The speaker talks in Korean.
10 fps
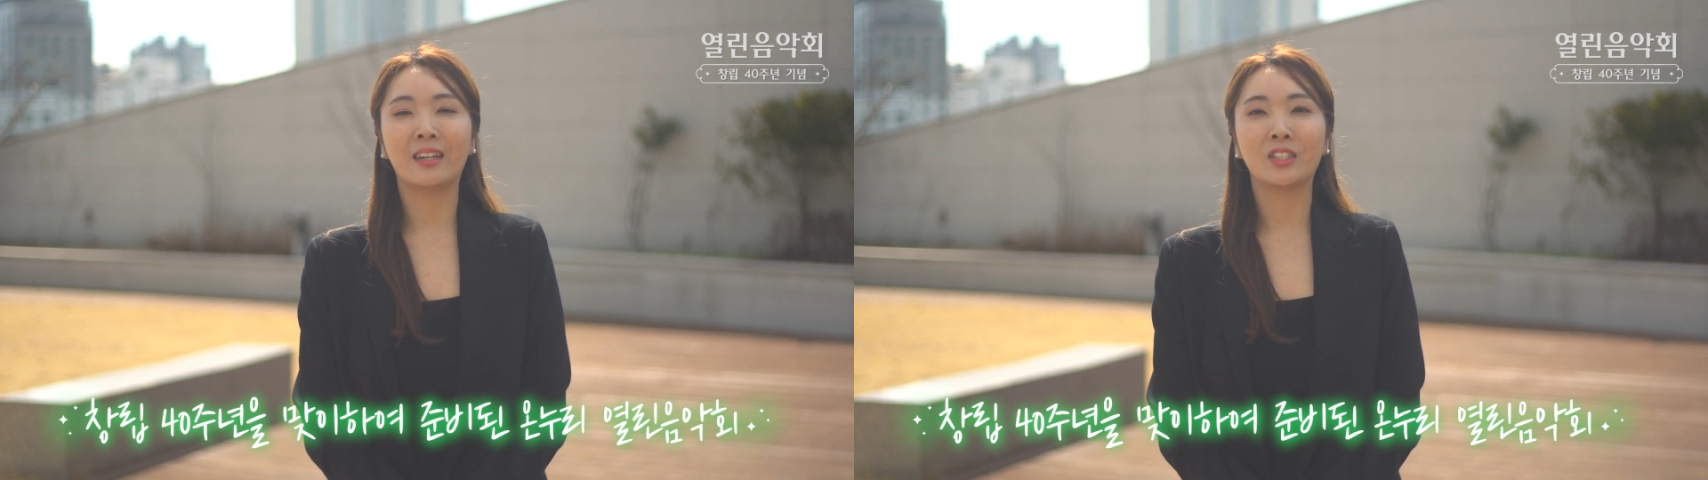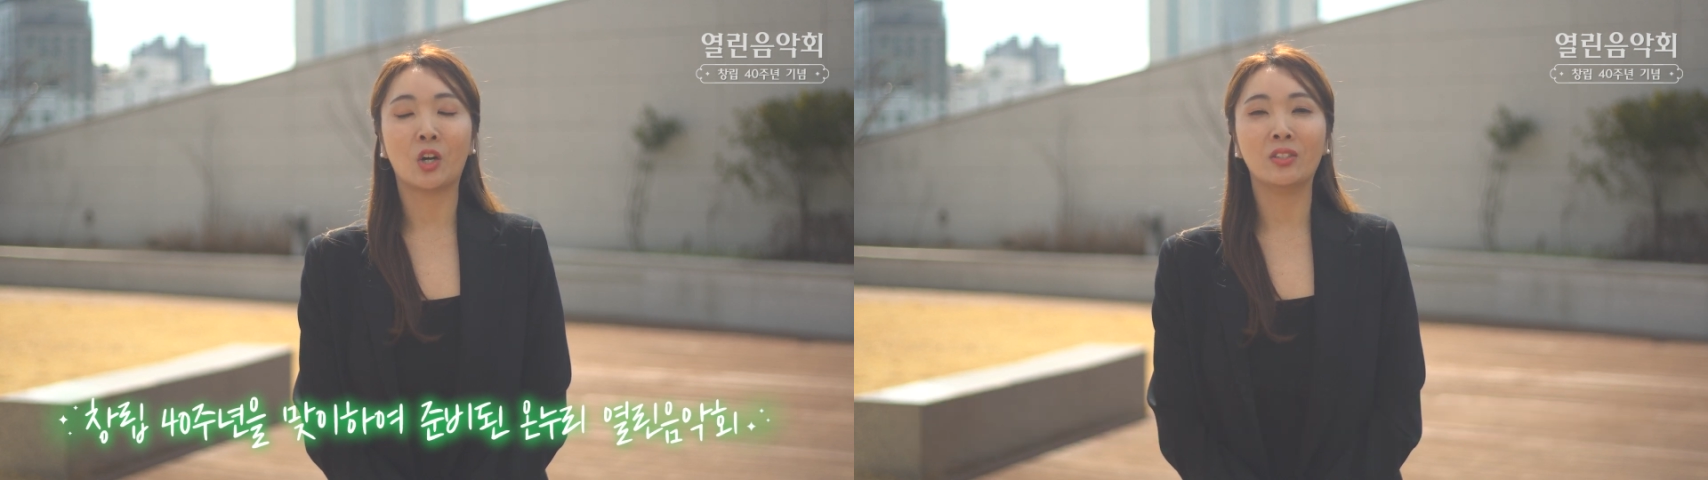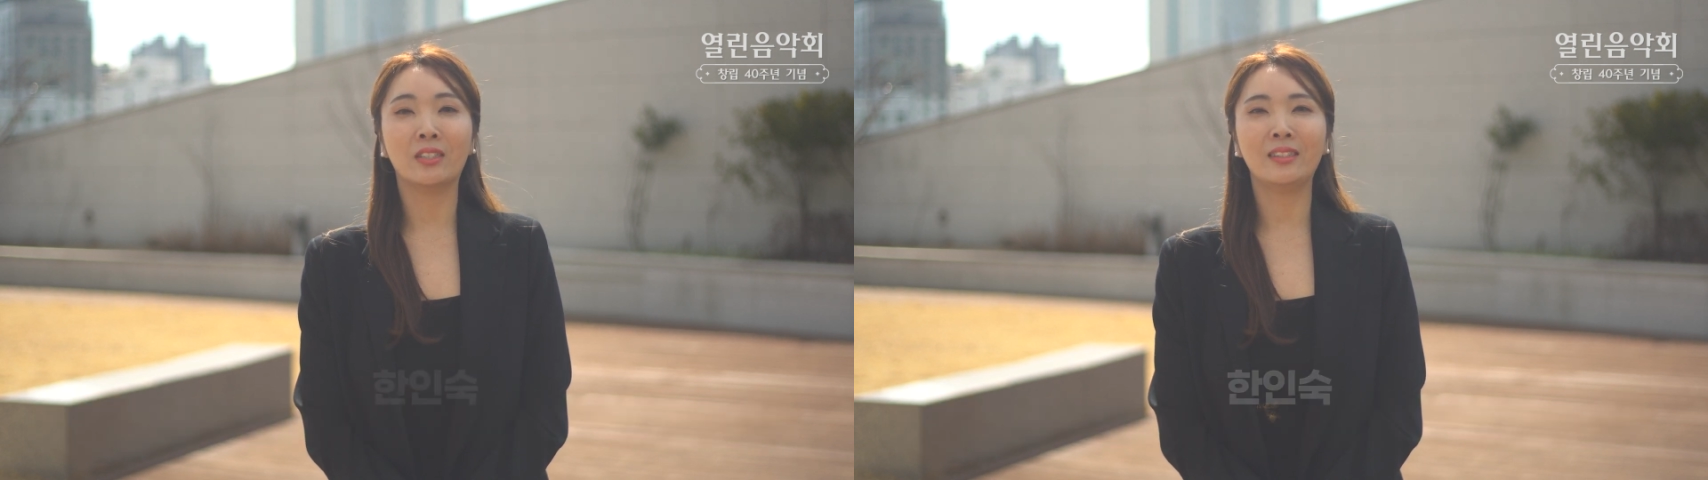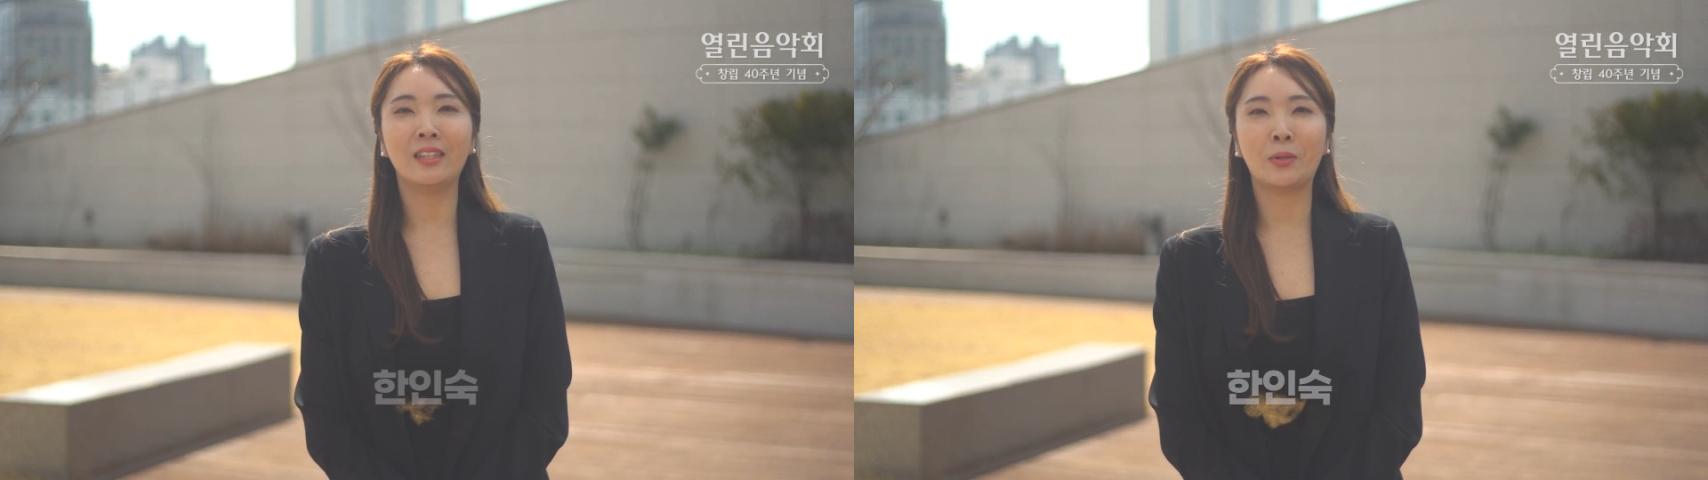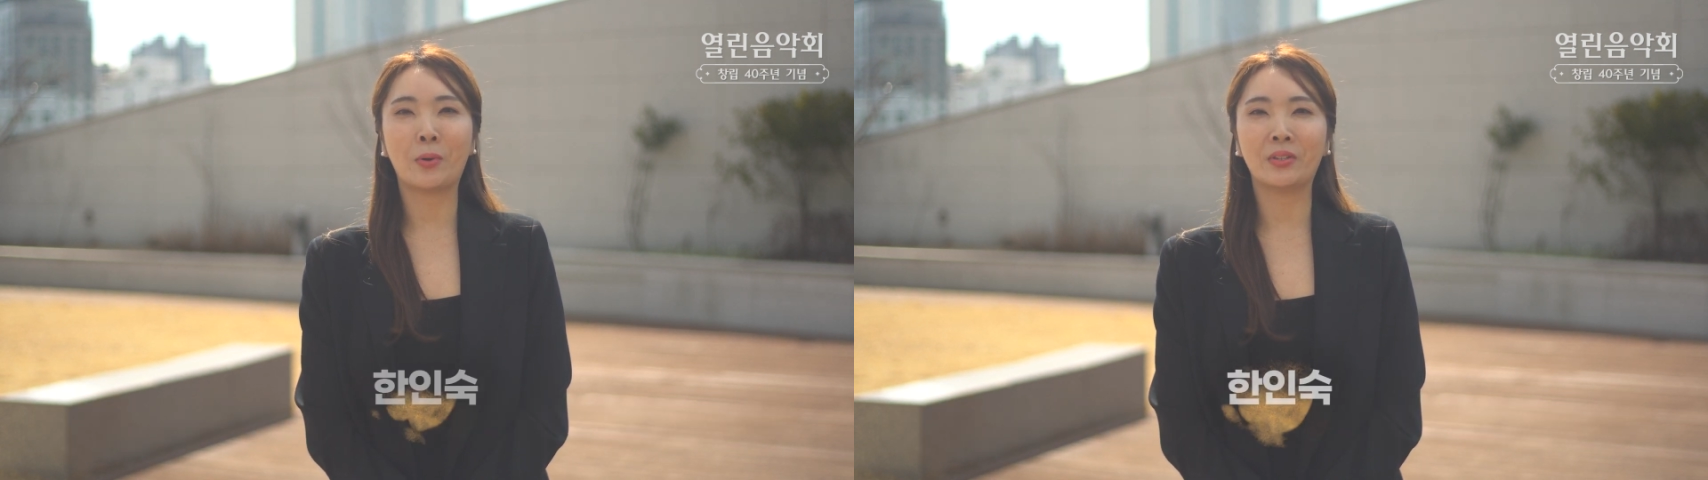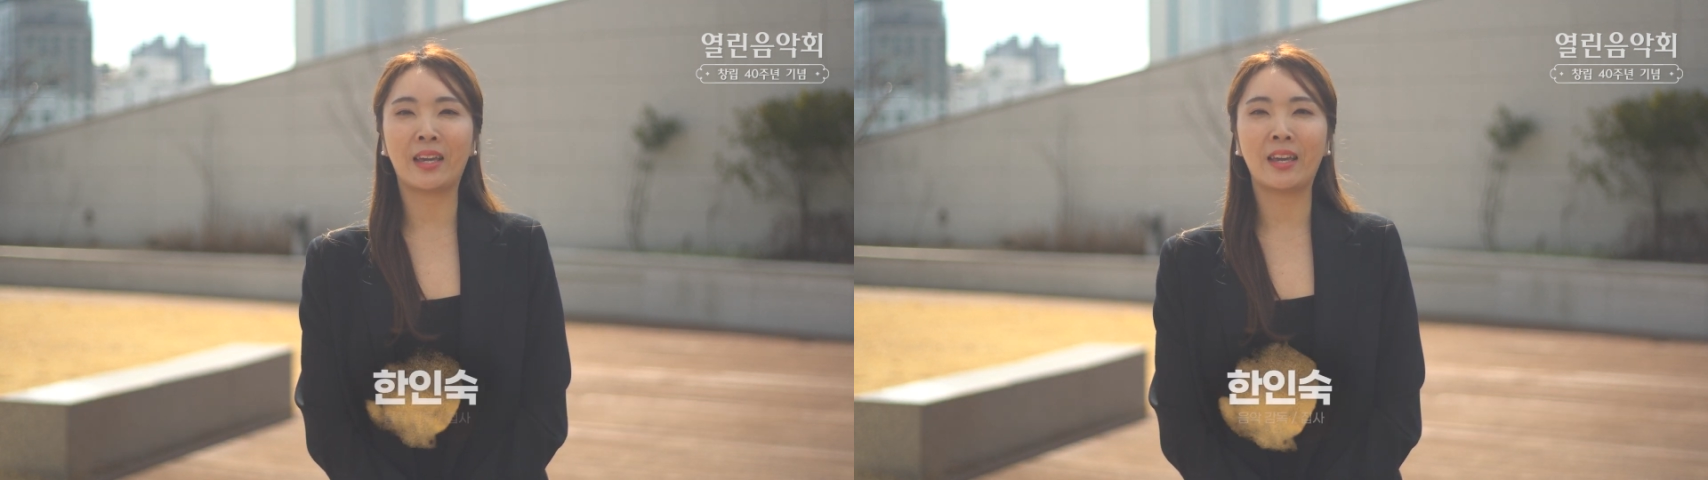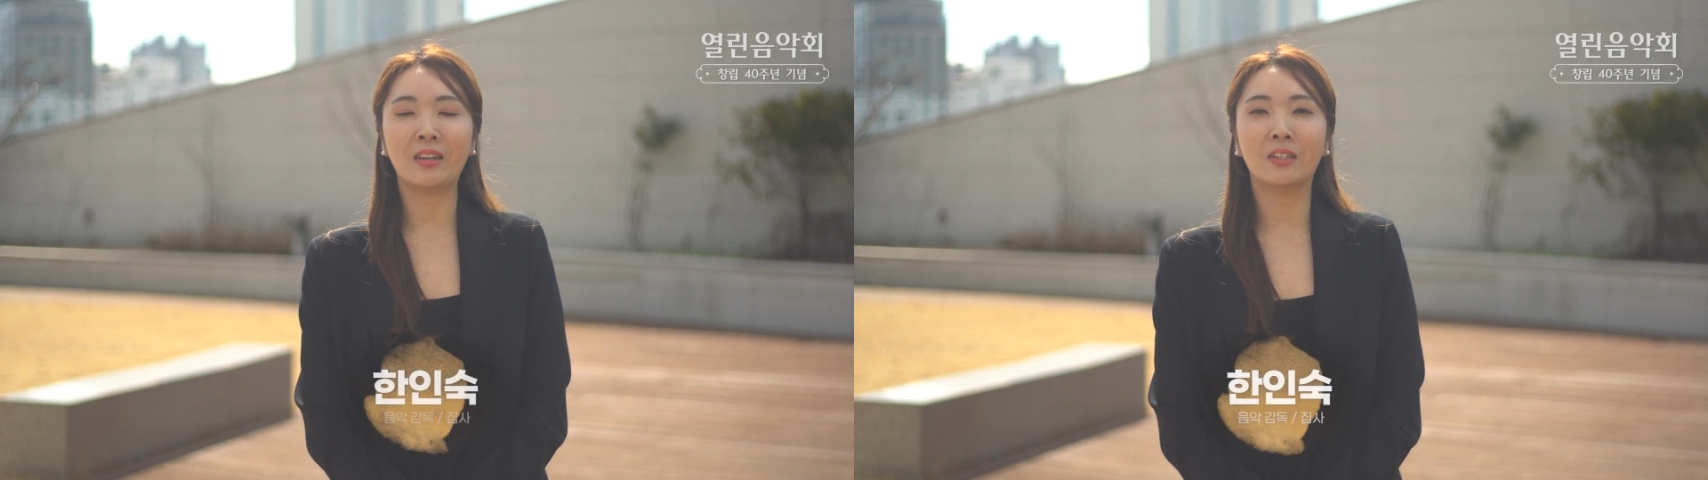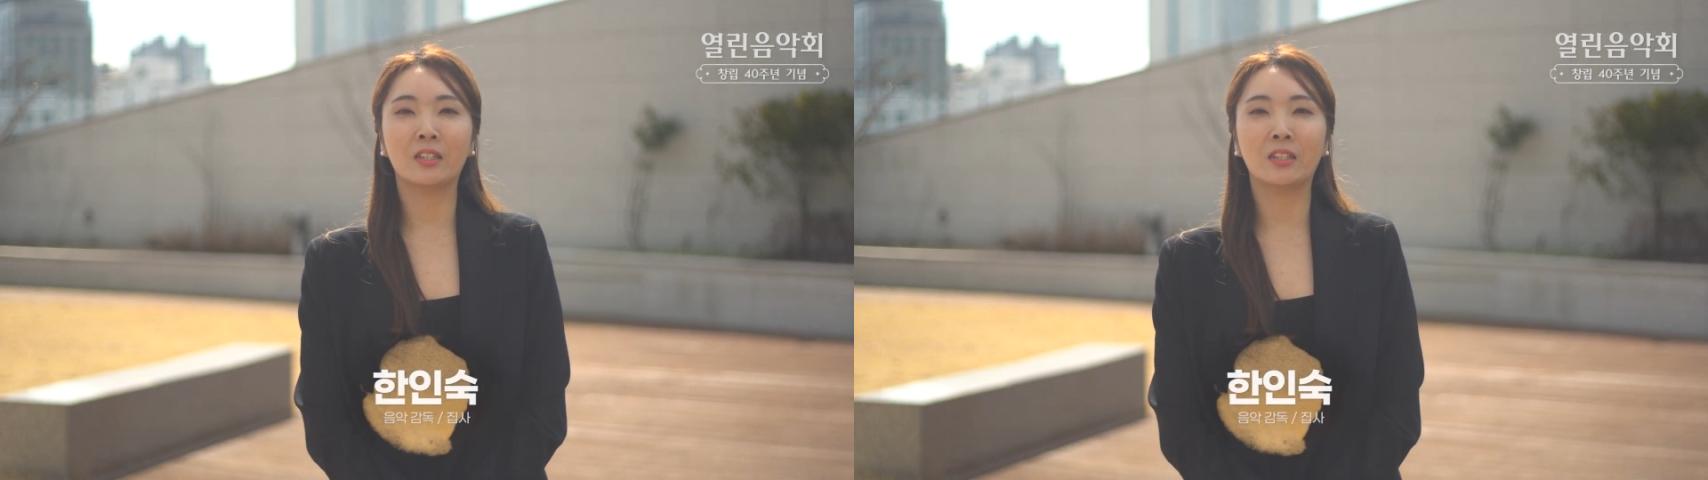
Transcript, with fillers: 저는 이번에